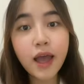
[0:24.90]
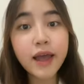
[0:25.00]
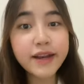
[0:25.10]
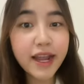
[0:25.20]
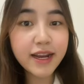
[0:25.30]

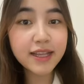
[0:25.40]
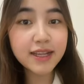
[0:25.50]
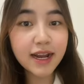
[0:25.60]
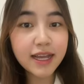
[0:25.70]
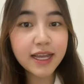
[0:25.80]
Dan
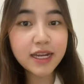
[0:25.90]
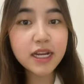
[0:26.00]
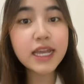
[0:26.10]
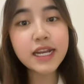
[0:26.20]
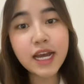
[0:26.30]
yang
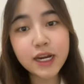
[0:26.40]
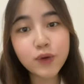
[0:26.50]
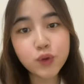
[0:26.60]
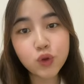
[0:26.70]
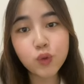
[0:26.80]
terakhir,
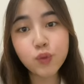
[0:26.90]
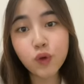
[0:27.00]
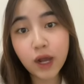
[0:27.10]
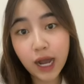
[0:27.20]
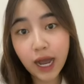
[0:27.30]
hindarin untuk
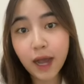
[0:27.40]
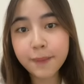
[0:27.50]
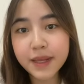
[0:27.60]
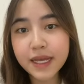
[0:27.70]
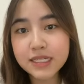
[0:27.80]
buka
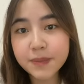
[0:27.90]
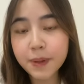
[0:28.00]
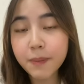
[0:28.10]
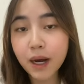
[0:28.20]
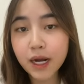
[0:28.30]

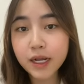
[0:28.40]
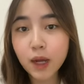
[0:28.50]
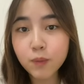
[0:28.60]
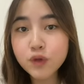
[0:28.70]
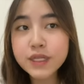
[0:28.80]
aplikasi perbankan
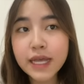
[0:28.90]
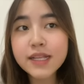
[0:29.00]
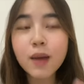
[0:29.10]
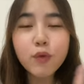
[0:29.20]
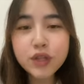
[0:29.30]
kamu
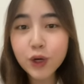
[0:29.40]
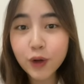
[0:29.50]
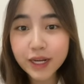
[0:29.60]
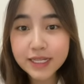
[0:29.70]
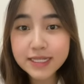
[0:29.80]
saat kamu
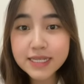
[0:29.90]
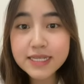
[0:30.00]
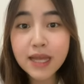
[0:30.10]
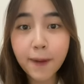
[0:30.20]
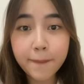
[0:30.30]

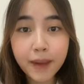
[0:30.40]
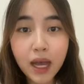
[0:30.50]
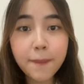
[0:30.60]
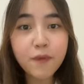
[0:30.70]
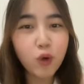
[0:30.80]
terkoneksi
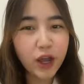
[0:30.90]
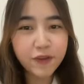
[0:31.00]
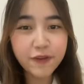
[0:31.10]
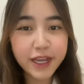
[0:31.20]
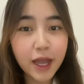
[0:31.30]
sama
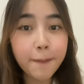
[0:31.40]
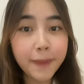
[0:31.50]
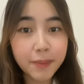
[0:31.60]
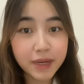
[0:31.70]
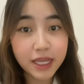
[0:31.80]
WiFi yang
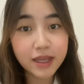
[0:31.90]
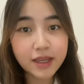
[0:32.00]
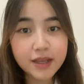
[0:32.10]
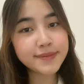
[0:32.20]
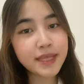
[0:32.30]
publik.
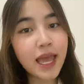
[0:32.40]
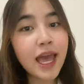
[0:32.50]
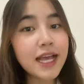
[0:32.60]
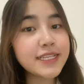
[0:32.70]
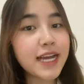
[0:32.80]

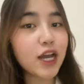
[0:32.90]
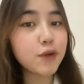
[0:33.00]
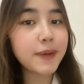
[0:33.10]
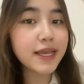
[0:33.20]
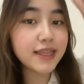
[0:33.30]
Jangan
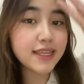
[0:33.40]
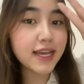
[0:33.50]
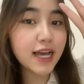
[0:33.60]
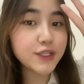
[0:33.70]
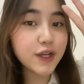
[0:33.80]
lupa ingat
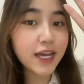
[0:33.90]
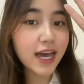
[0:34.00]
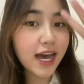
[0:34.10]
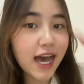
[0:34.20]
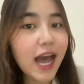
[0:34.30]
3A juga
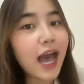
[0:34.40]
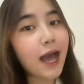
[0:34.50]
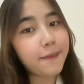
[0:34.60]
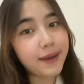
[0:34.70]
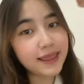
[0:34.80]
ya,
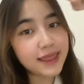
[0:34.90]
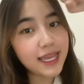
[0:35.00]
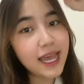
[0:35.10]
amati,